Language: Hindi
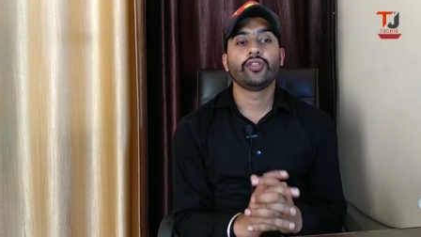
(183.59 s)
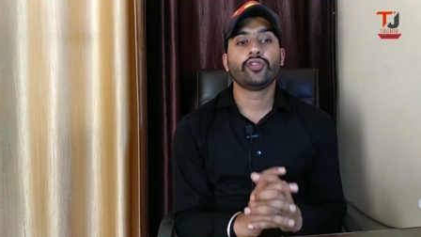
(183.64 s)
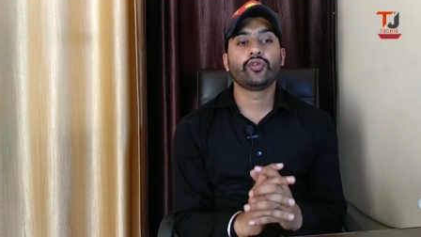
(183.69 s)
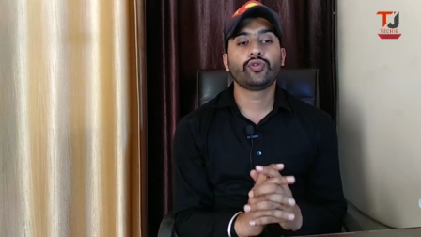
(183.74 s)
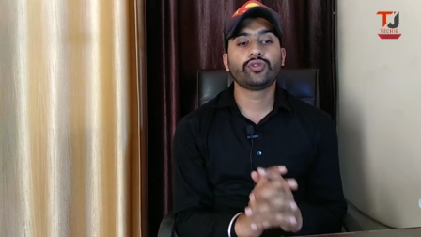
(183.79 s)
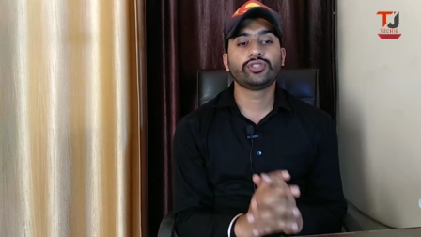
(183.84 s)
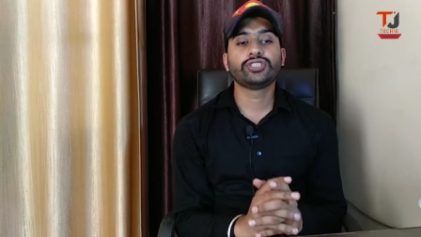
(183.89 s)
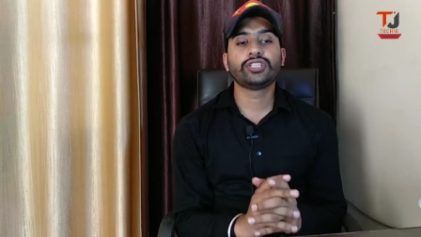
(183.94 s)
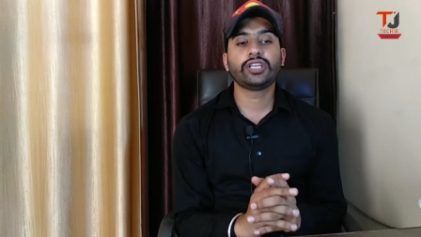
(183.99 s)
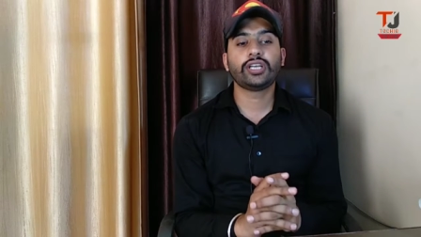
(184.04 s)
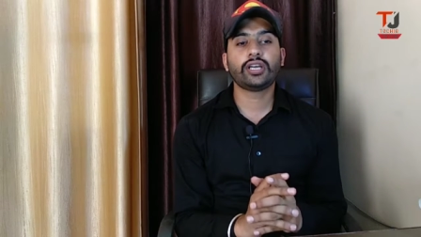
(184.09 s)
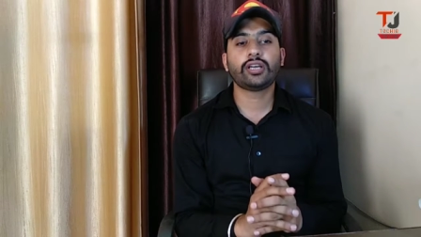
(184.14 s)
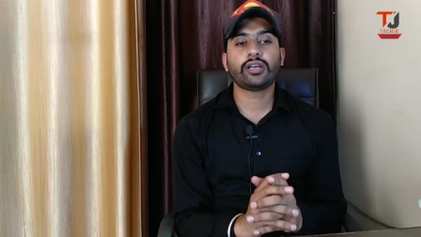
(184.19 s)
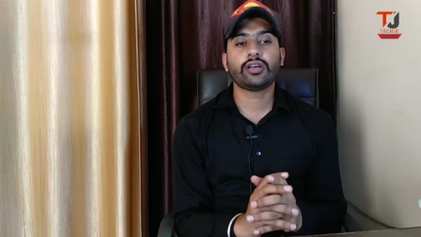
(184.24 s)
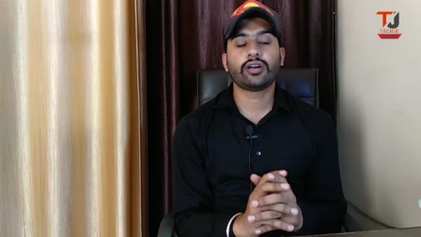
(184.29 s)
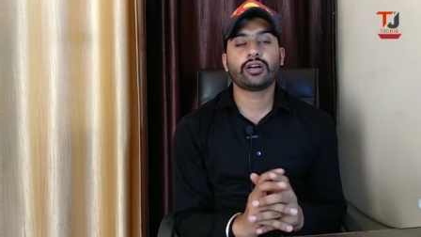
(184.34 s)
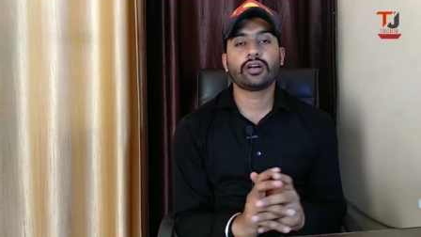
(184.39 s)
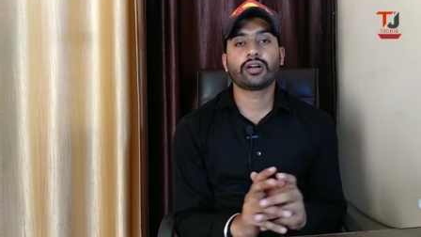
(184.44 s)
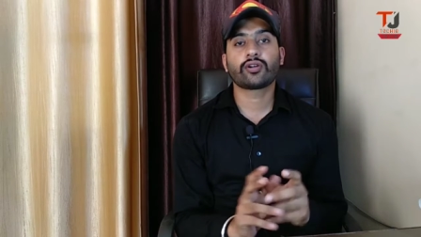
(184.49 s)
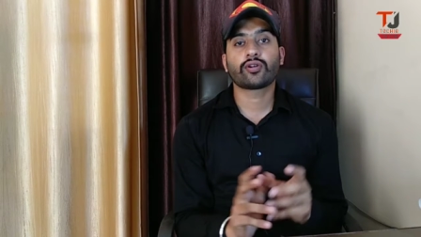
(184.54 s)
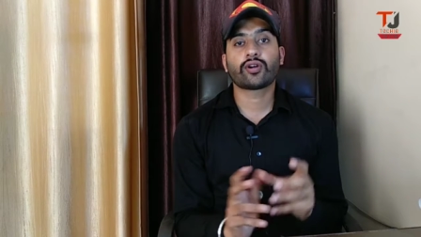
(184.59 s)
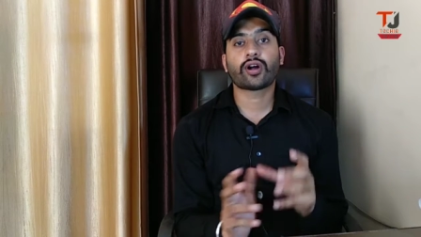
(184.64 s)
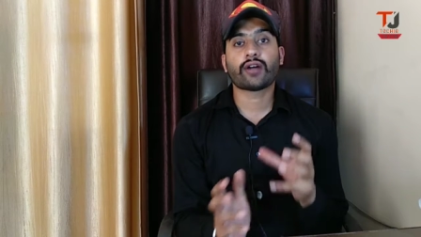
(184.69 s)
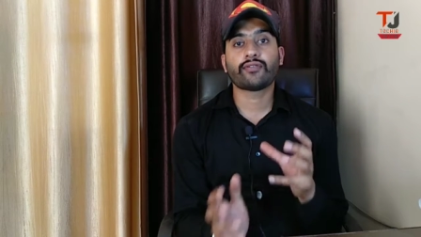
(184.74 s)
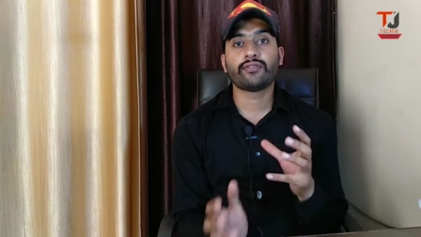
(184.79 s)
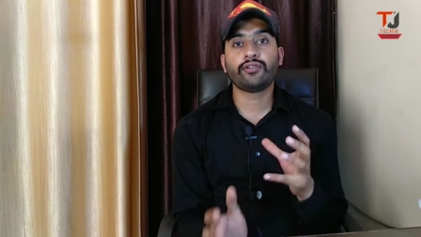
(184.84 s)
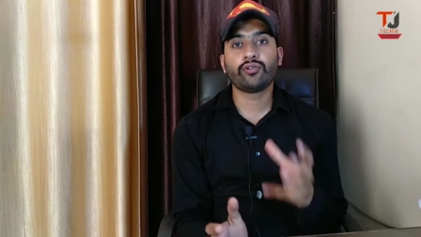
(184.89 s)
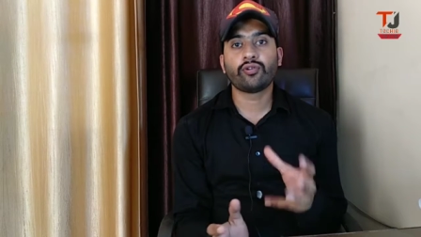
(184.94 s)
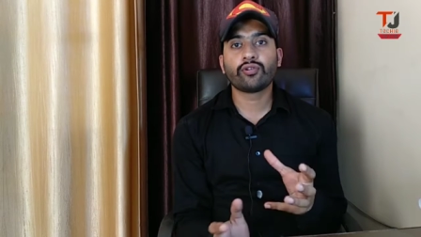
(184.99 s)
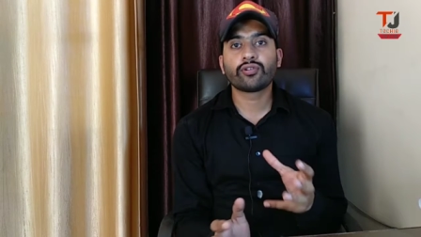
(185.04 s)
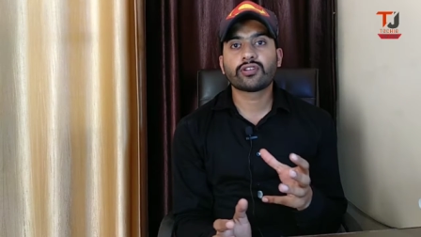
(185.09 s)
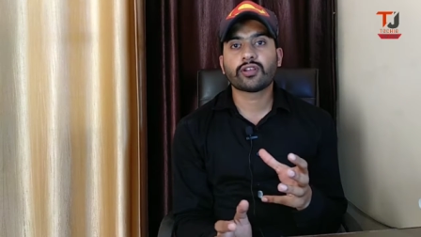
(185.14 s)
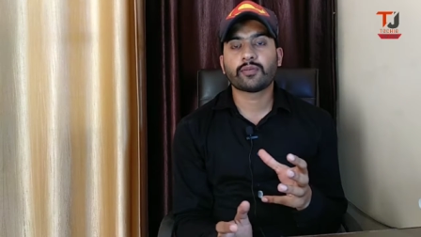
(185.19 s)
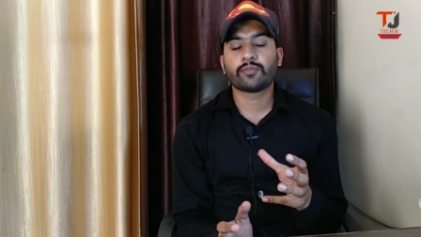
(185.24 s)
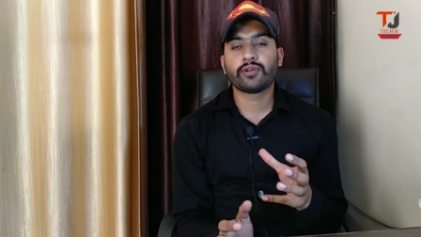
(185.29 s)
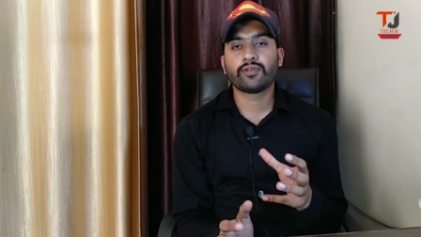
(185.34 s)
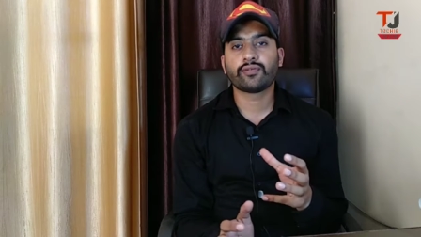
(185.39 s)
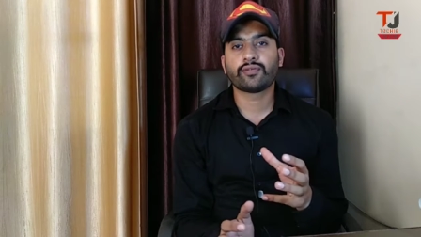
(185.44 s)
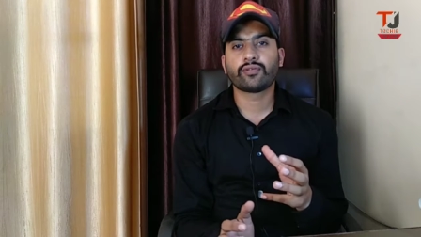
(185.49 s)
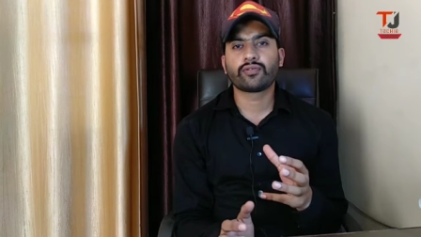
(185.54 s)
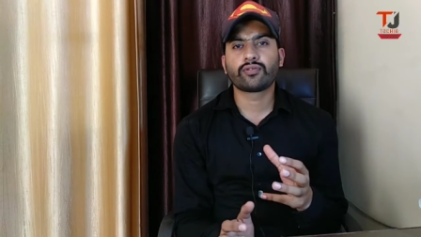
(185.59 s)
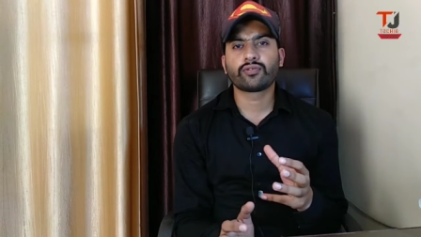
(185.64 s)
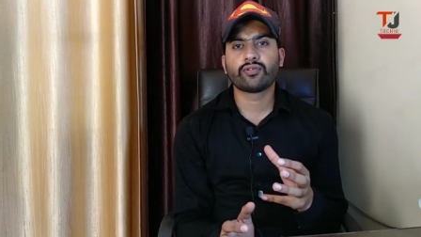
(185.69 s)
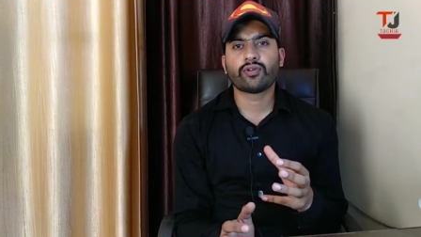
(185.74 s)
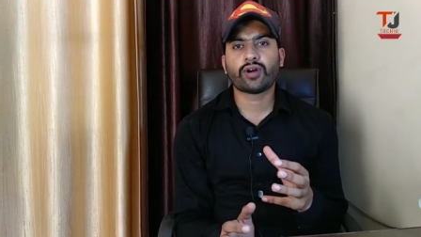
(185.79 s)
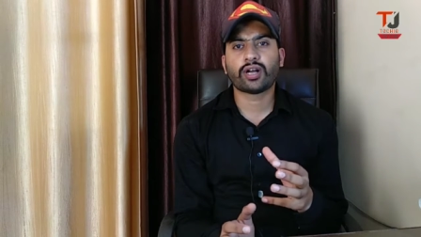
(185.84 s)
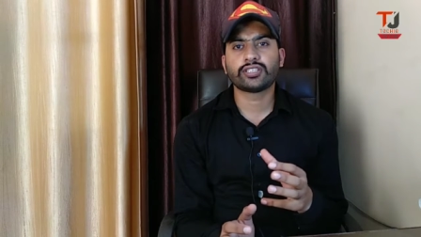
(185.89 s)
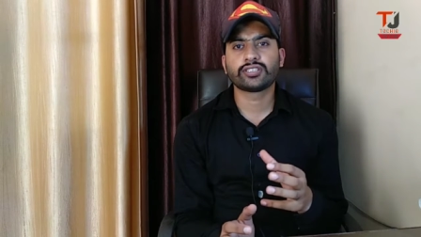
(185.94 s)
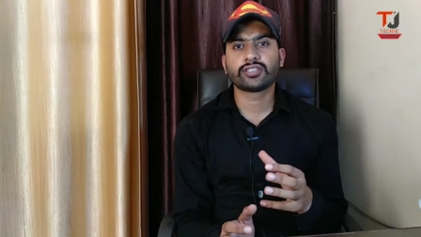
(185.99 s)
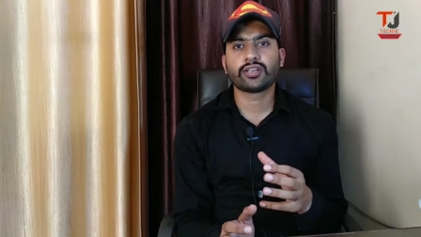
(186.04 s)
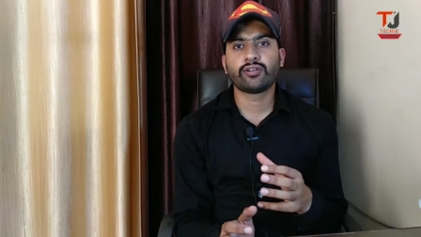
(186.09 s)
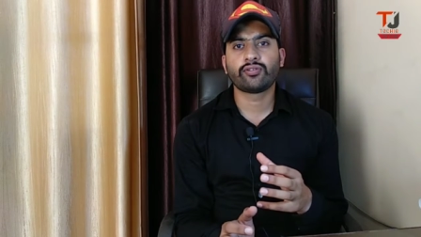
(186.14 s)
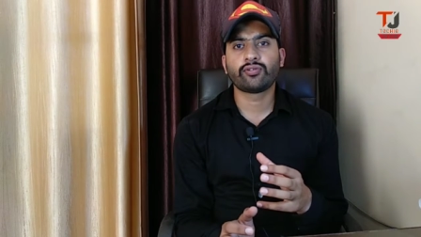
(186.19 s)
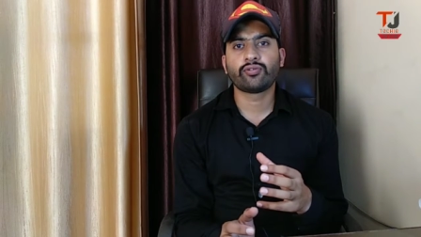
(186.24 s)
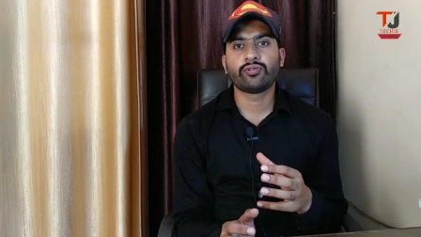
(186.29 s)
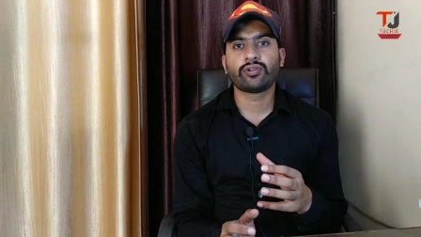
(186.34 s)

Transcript: तो ये काफ़ी लोग अपने फ़ोन को आजकल